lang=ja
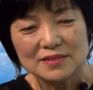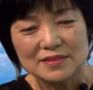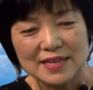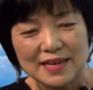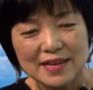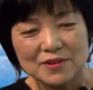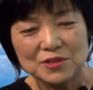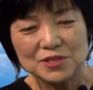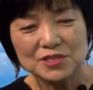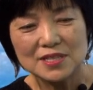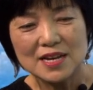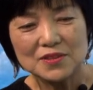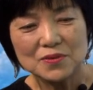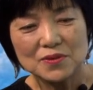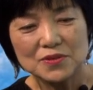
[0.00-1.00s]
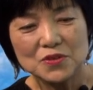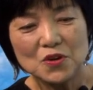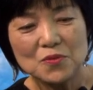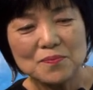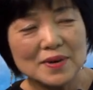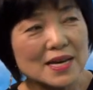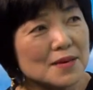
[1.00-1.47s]
えー、こちらの
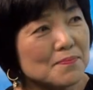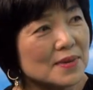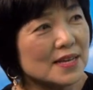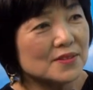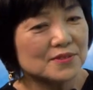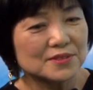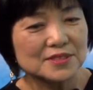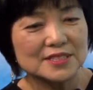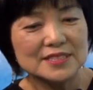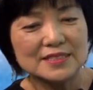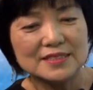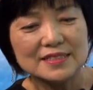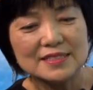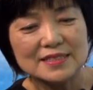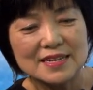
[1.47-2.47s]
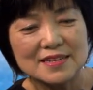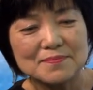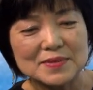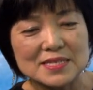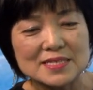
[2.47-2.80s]
4枚目の CD になりま